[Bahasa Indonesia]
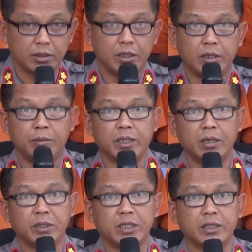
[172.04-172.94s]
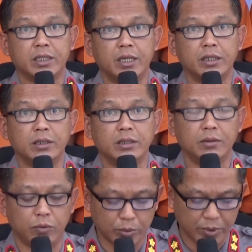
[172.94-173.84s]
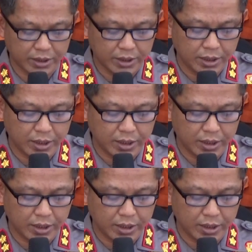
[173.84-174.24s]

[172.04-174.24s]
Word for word: didapatkan berdasarkan informasi